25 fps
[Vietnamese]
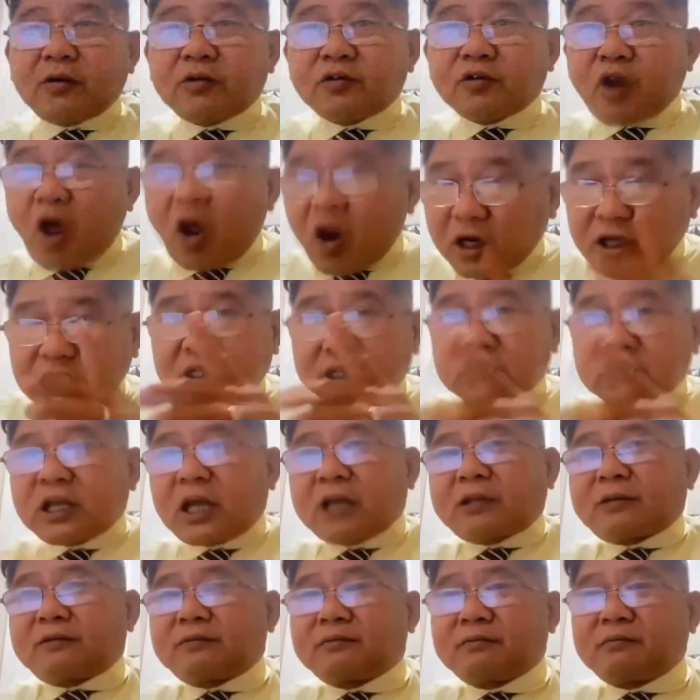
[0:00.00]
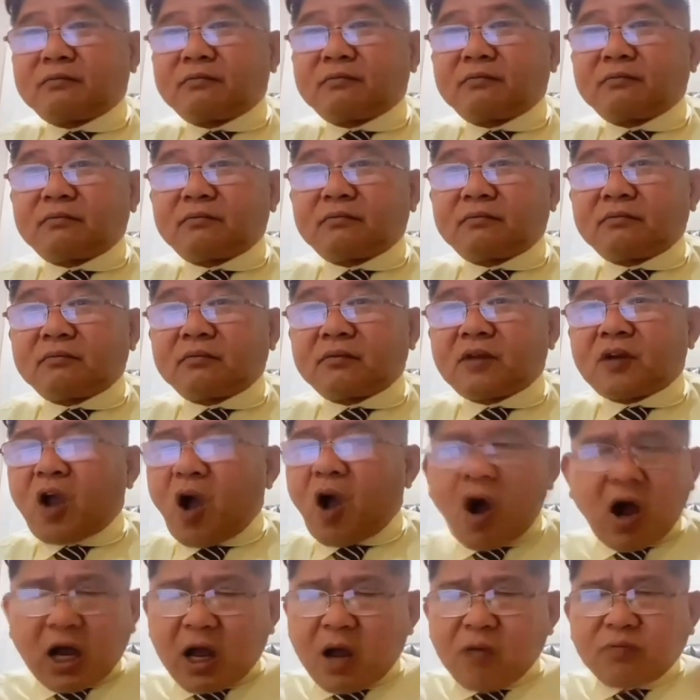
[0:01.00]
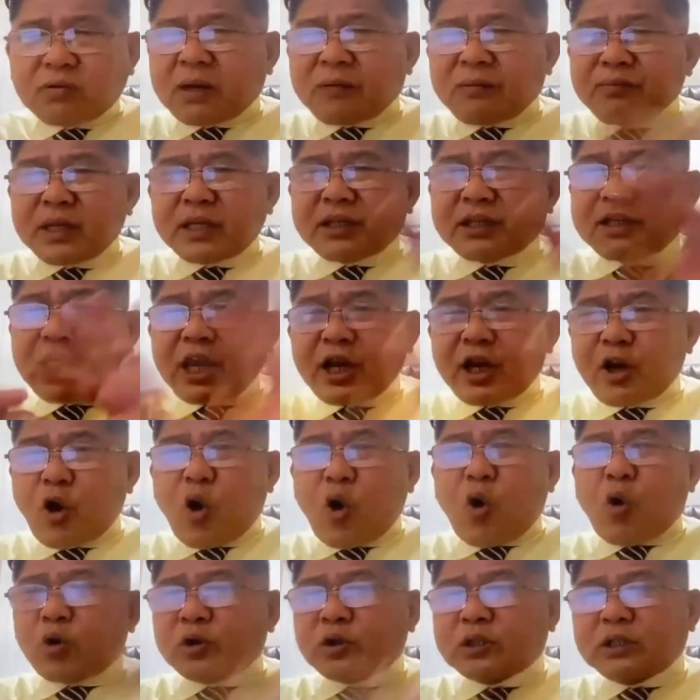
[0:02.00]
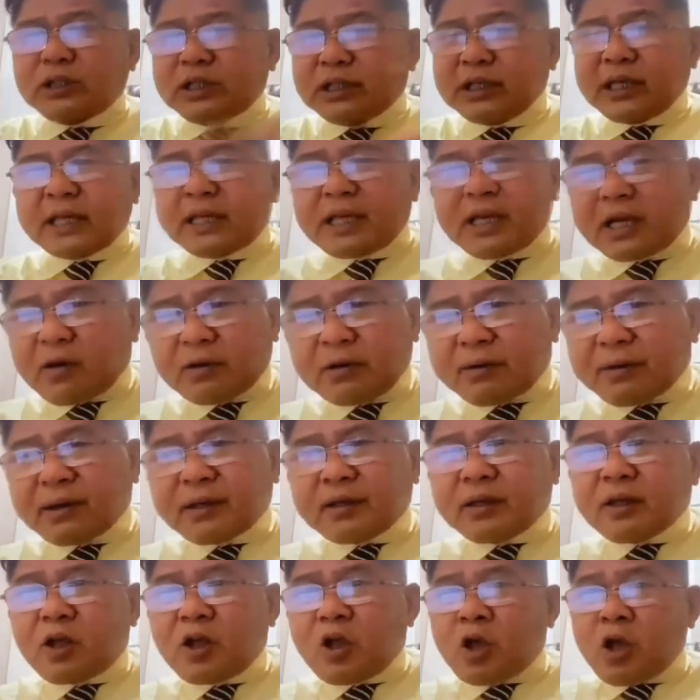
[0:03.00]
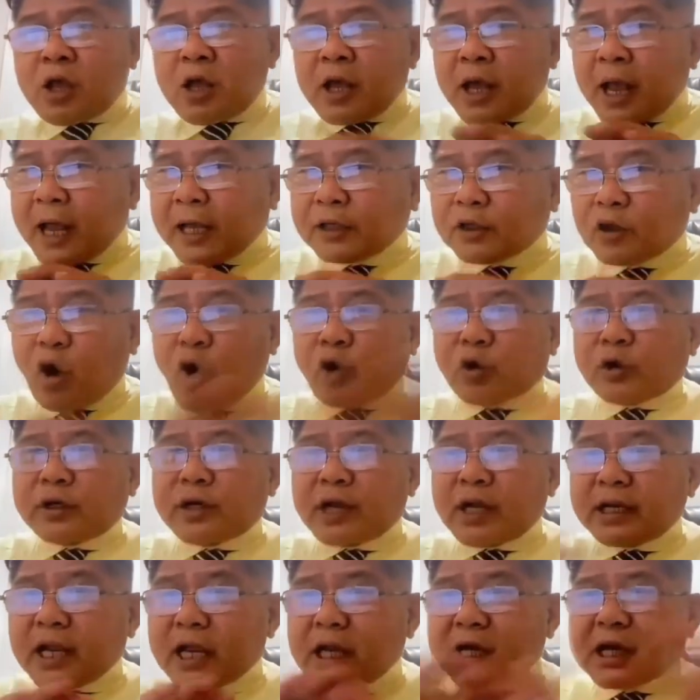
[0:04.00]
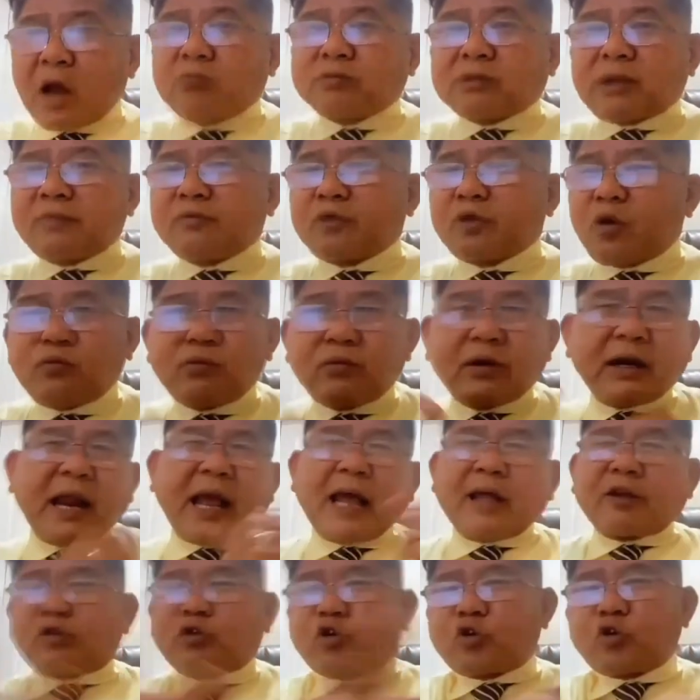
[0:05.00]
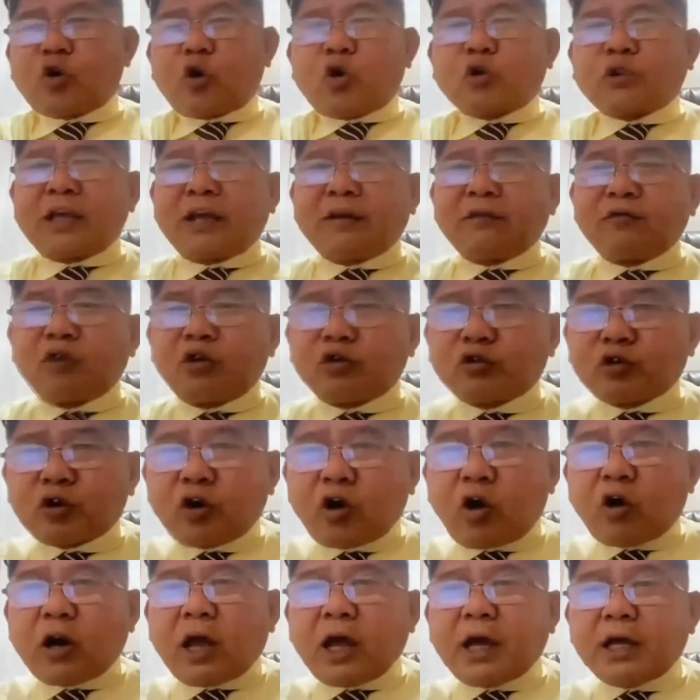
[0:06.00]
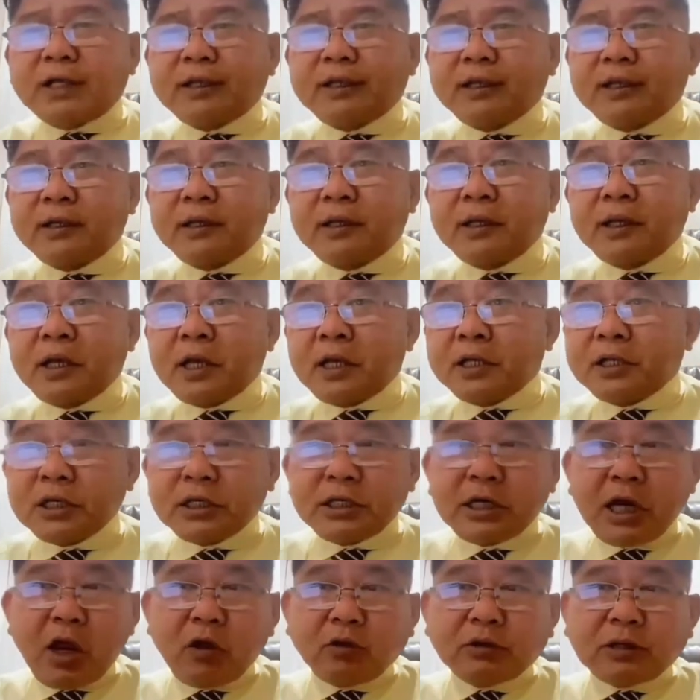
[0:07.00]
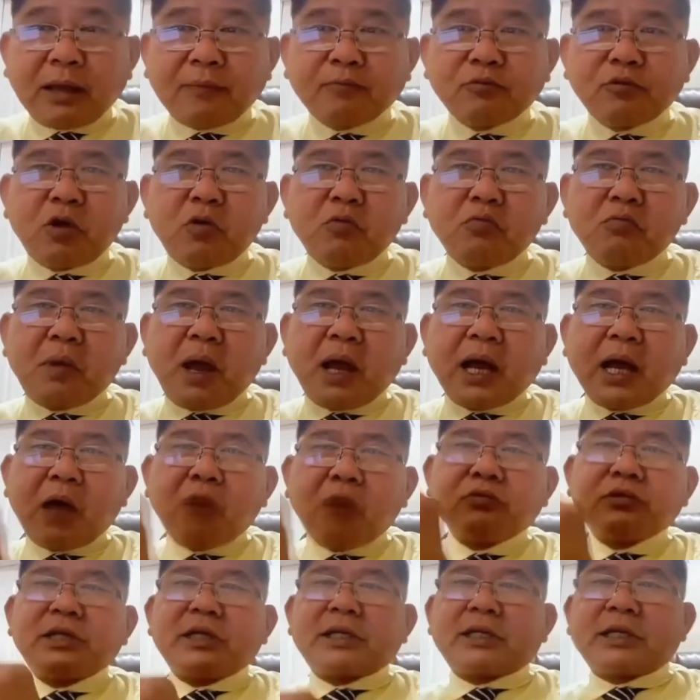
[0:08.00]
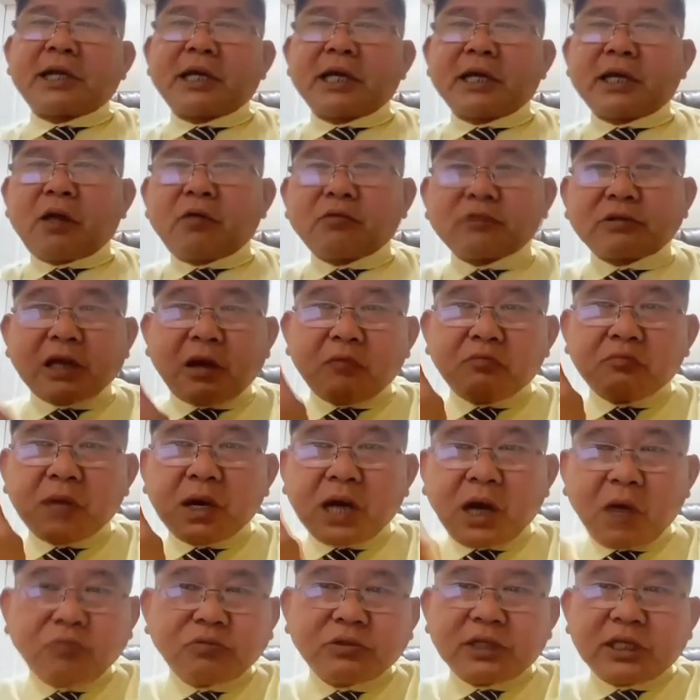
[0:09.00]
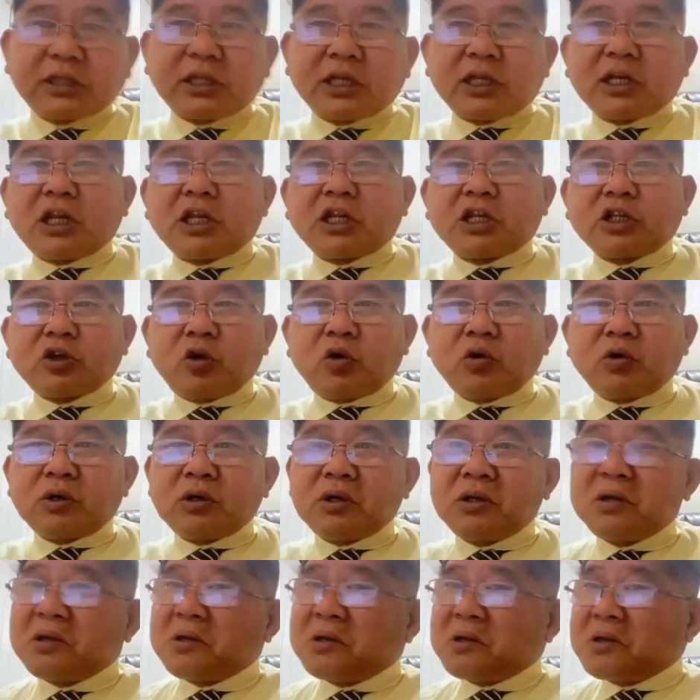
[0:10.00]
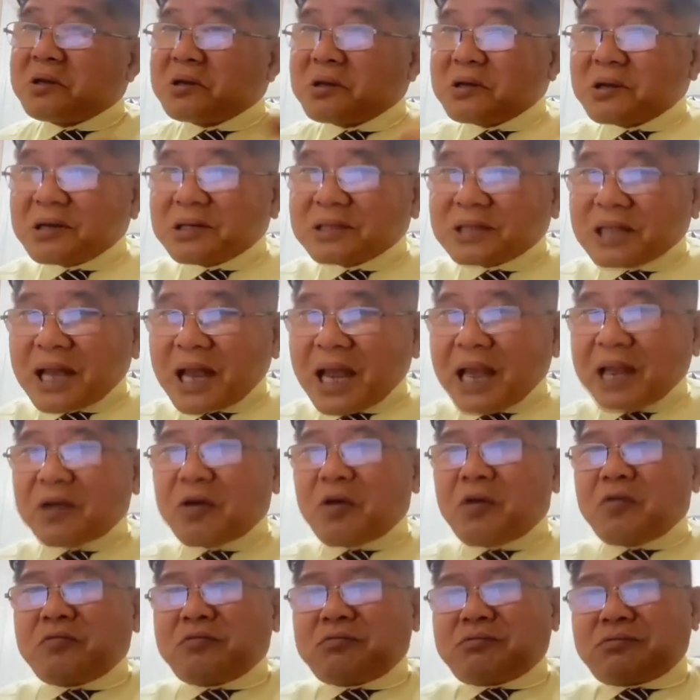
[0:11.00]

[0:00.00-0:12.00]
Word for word: đó là sự thật họ không cần biết chế độ gì này kia không biết anh ổn định anh không tham nhũng là tôi đổ tiền vô tôi có lời nhưng nếu tham nhũng mà không diệt được hết ông trọng mà không diệt tới nơi trốn người ta ngại ngùng